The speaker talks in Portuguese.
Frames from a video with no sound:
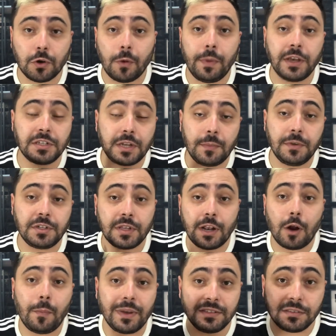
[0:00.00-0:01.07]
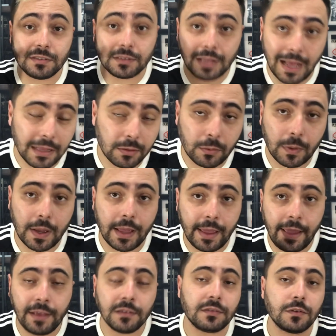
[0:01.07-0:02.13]
Roberto Dinamite terá uma estátua
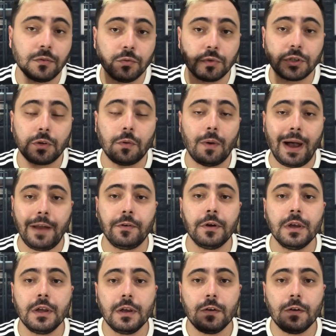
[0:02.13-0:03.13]
em São Januário.